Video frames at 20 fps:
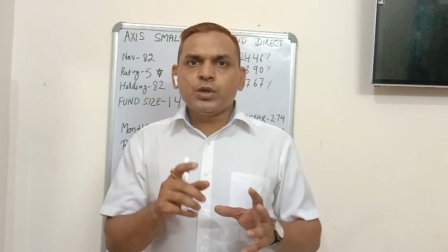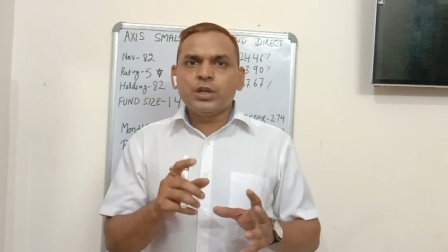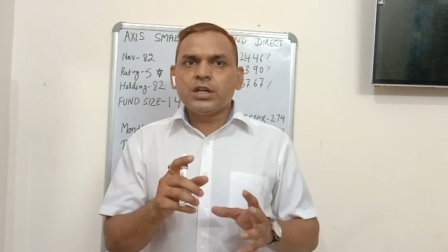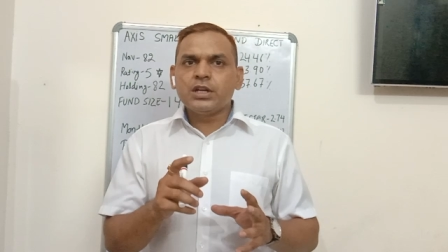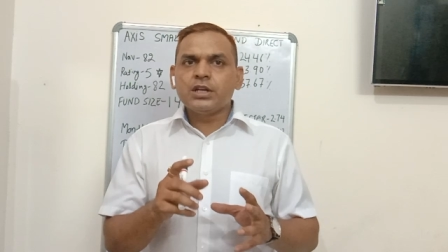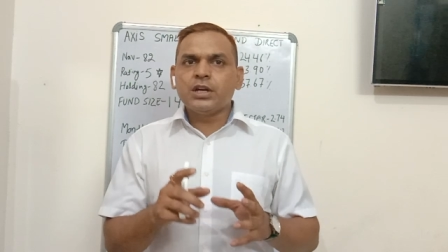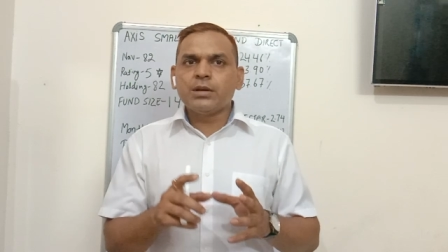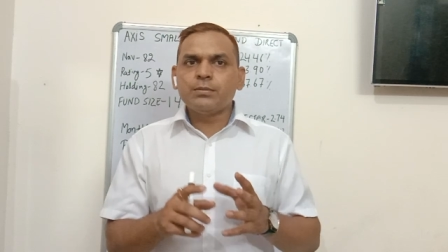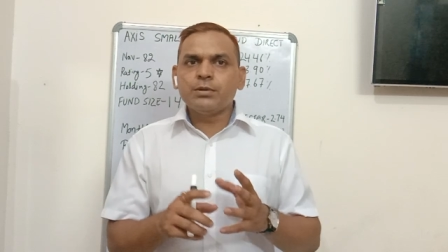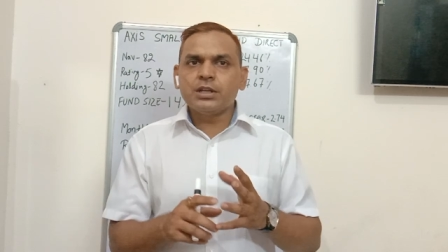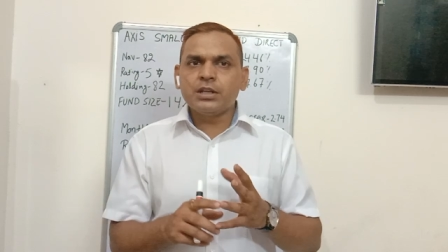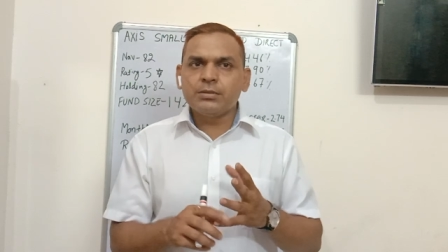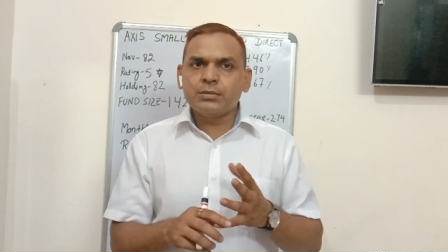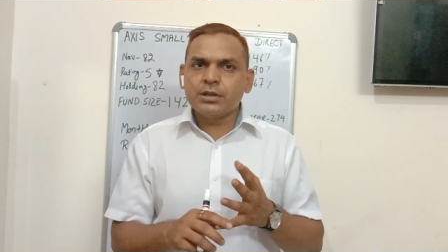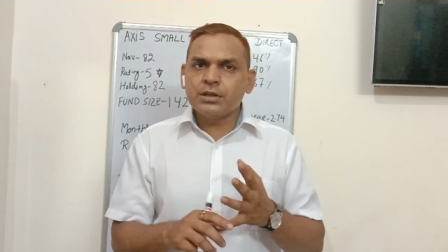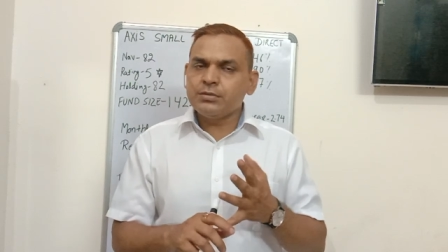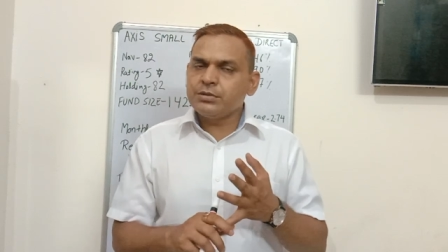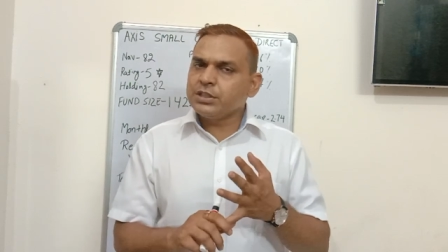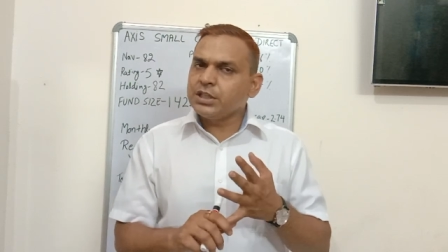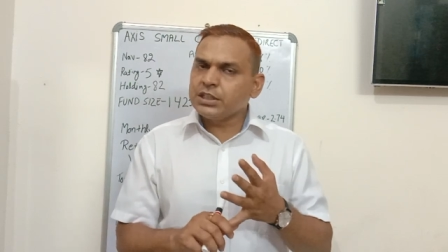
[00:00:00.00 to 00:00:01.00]
तो एक ग्राम करीब
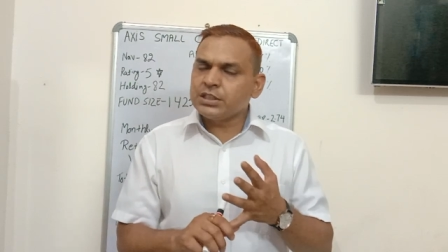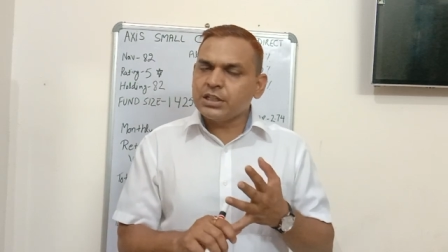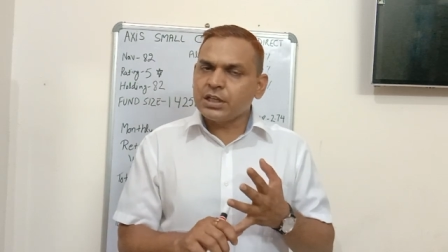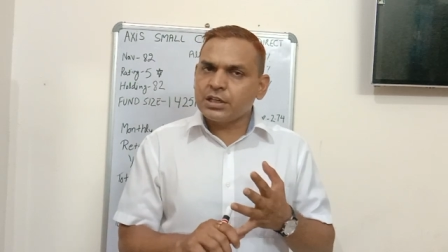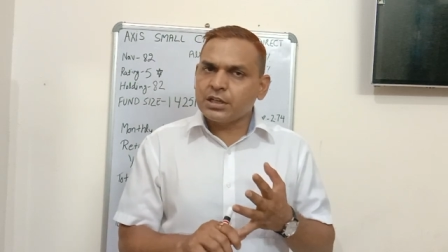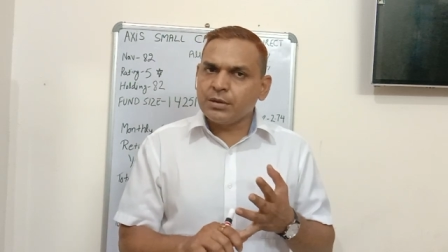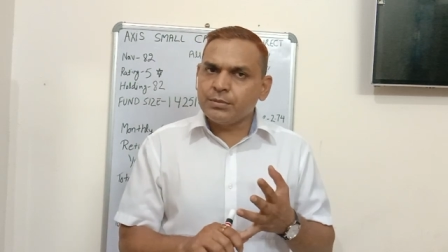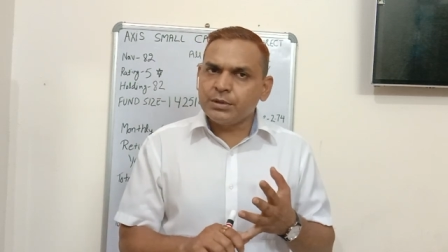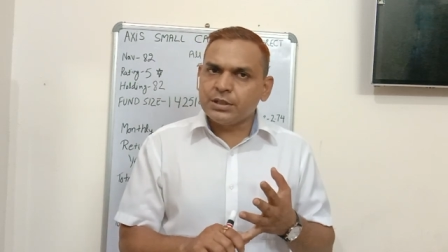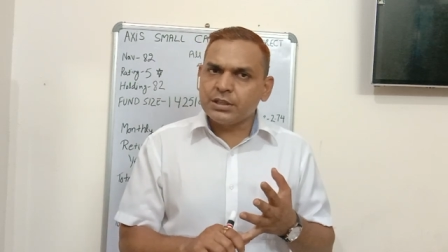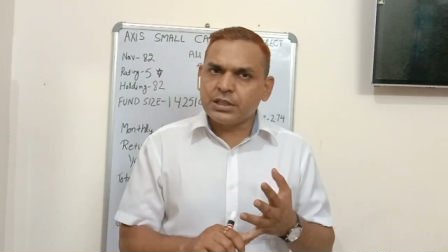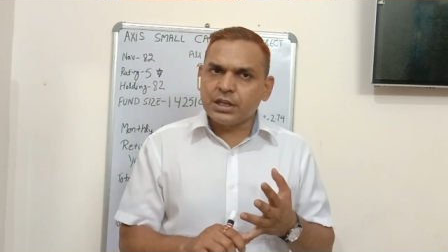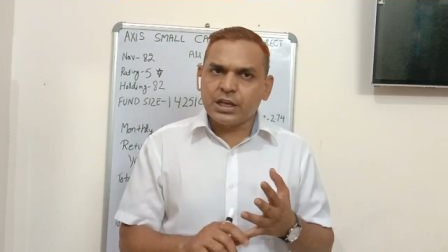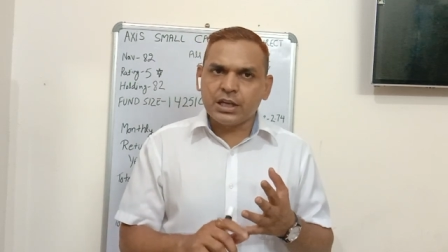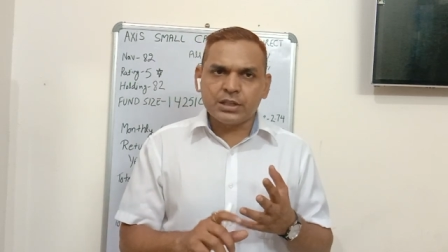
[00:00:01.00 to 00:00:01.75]
करीब छह हज़ार का मिलता